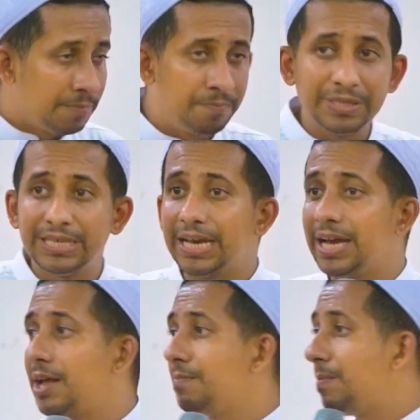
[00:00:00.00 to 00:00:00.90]

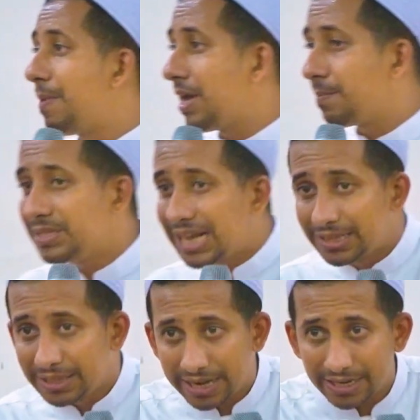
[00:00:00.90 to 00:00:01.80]
menjaga nama baik
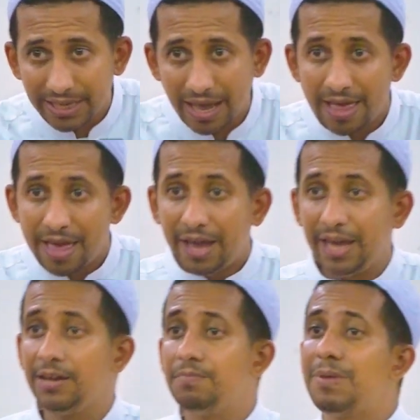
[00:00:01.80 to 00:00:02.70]
pesantrennya,
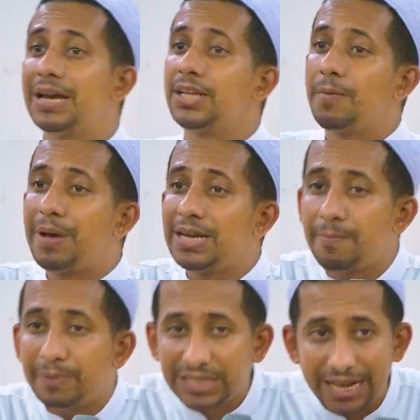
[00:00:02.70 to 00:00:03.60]
khidmat
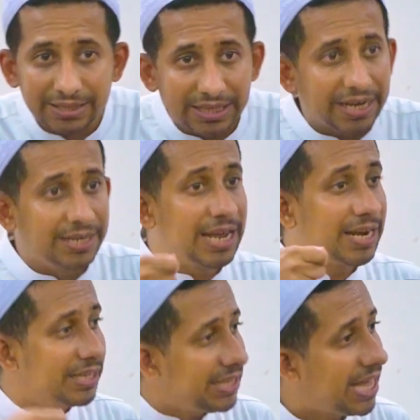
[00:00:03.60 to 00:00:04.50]
kepada pesantren
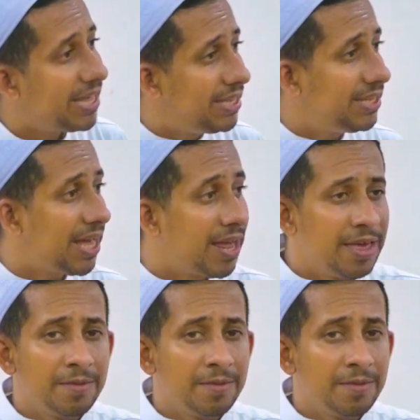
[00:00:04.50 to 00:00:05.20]
dan kiainya,